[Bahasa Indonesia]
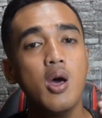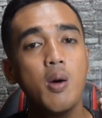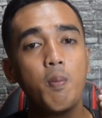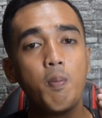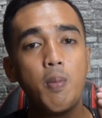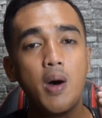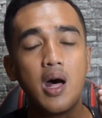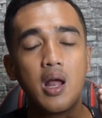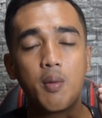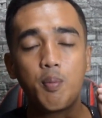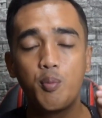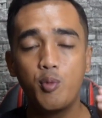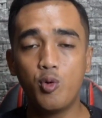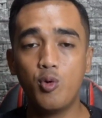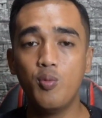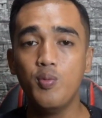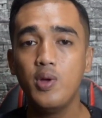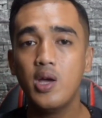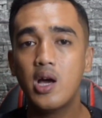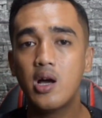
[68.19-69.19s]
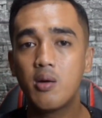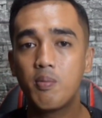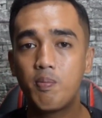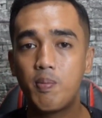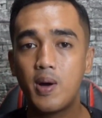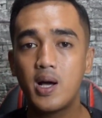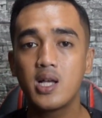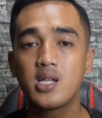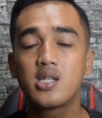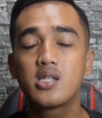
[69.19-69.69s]
parfum yang
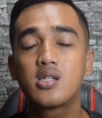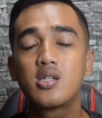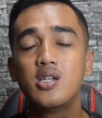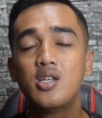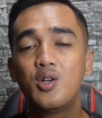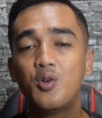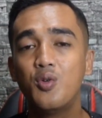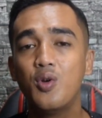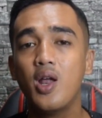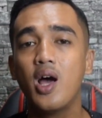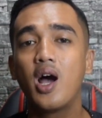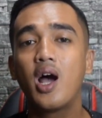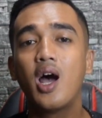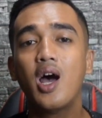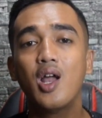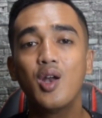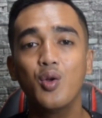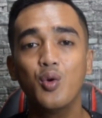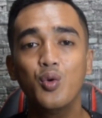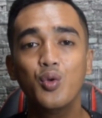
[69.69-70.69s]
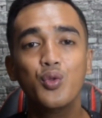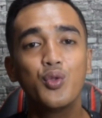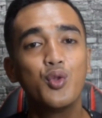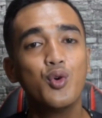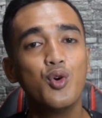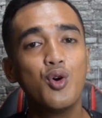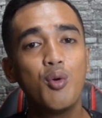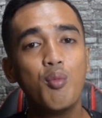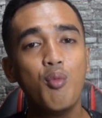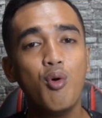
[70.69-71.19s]
pas digunakan
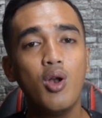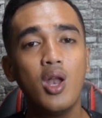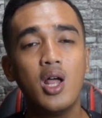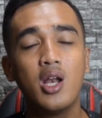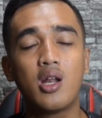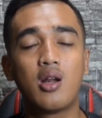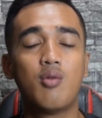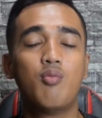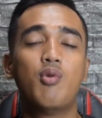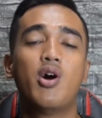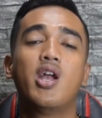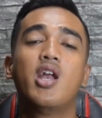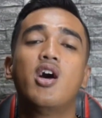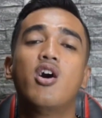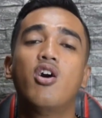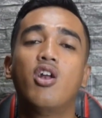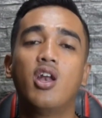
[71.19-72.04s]
untuk bulan Ramadan.